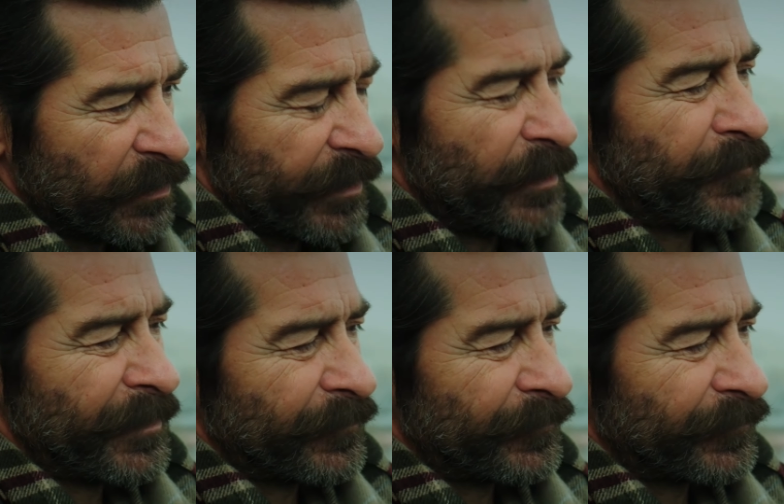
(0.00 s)

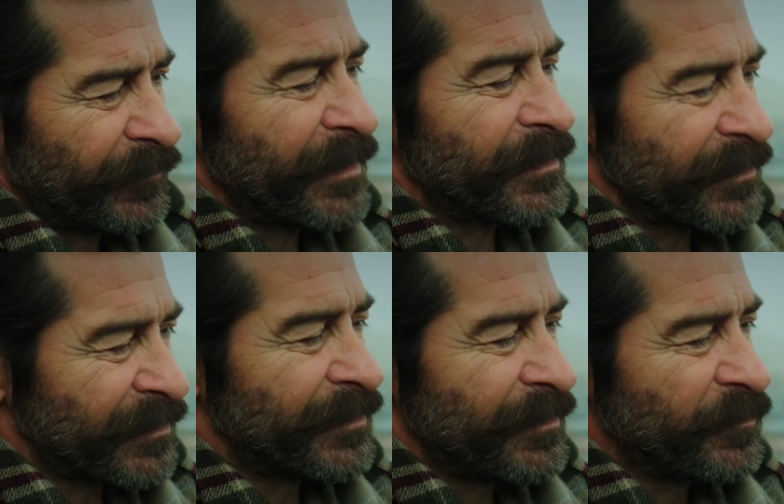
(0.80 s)
Sanem'le tek
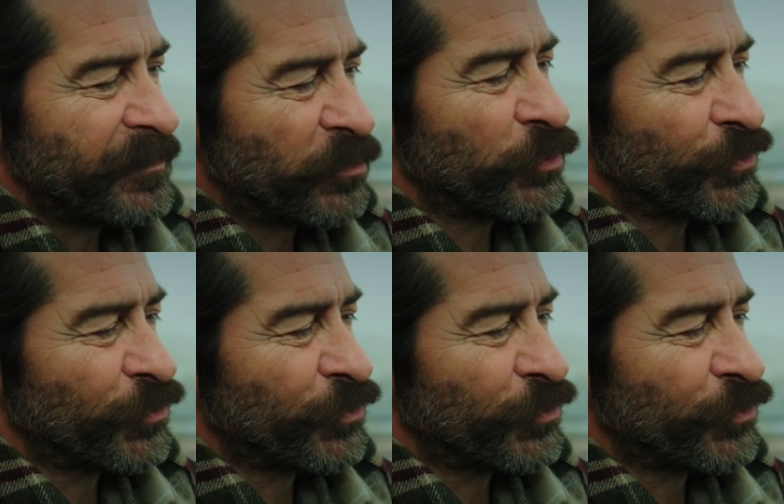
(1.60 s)
istediğimiz bir